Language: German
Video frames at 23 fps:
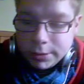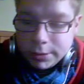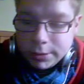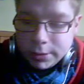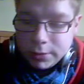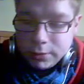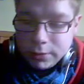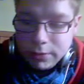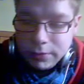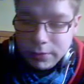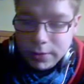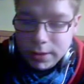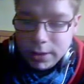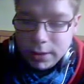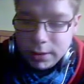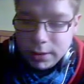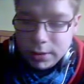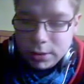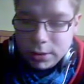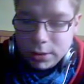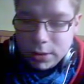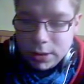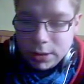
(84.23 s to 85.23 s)
Street Fighter
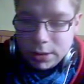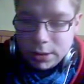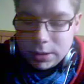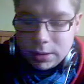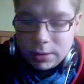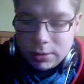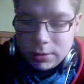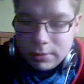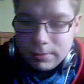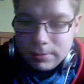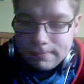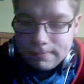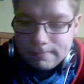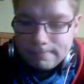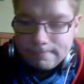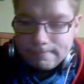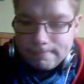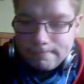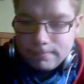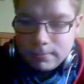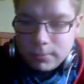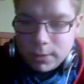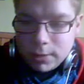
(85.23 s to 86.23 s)
nicht schlecht,
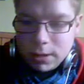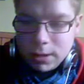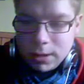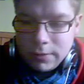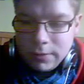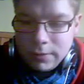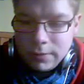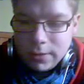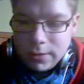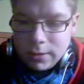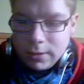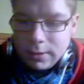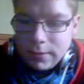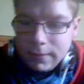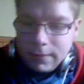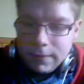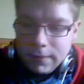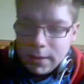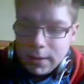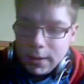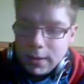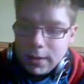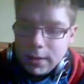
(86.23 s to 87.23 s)
aber
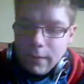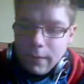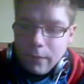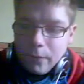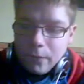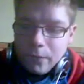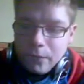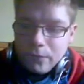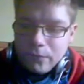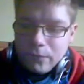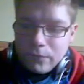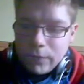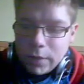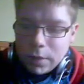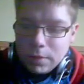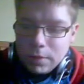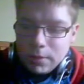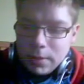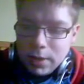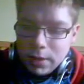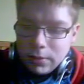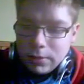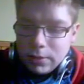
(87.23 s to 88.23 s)
naja, ich
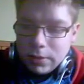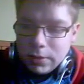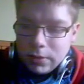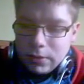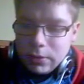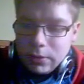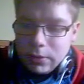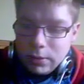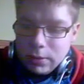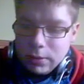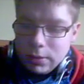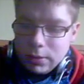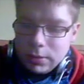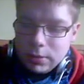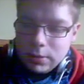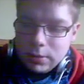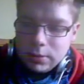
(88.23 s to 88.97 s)
mag es nicht so toll.